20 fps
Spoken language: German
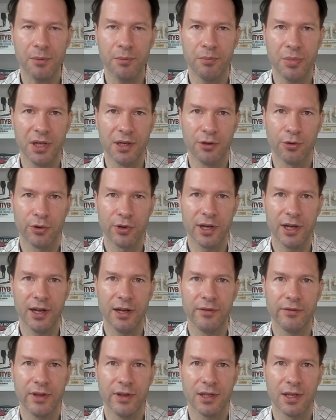Bindungen
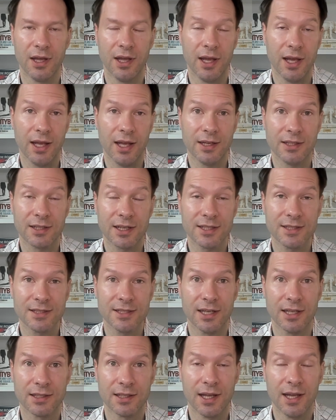in,
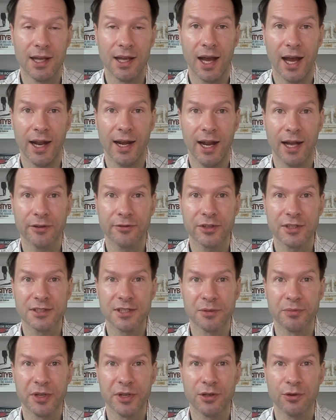interessiert. An
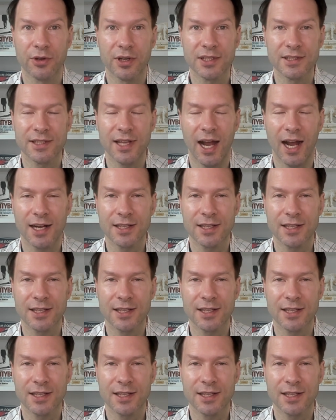langfristigen Bindungen ist der